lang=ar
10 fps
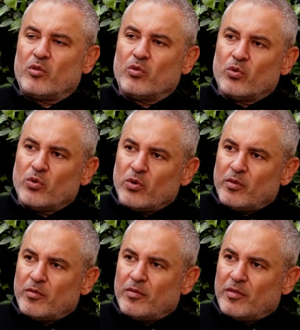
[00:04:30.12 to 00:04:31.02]
إنه
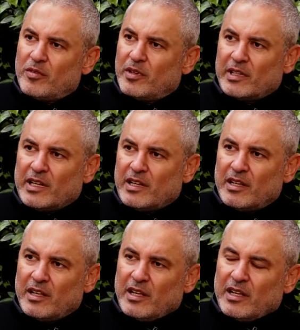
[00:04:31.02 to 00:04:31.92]
يعني
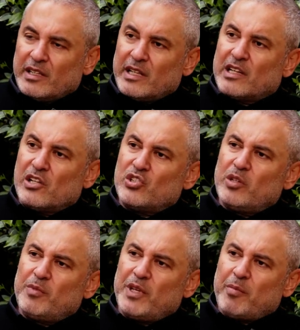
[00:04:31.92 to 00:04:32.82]
يعني كل
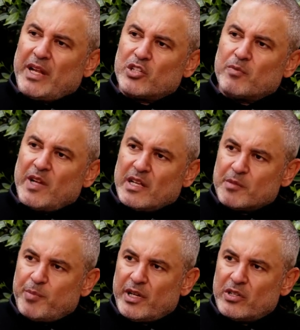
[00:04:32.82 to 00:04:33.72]
شيء ببلش من
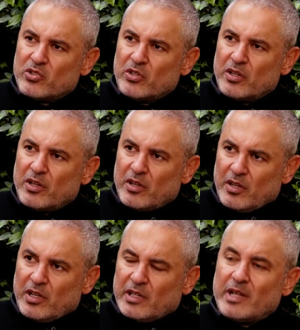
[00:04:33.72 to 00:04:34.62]
الانسبريشن
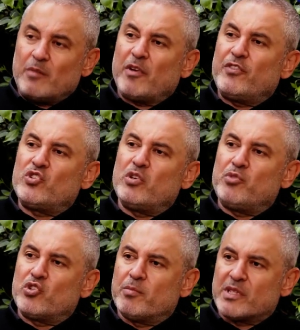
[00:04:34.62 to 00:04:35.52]
يعني ما في شيء
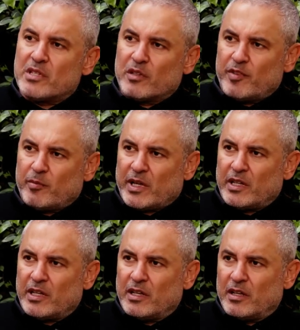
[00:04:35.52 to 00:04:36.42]
بيجي بالصدفة
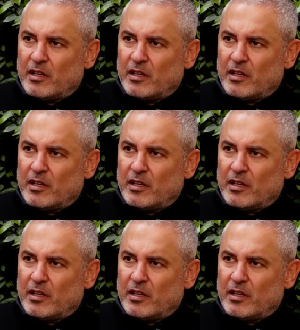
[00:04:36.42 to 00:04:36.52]
بعدين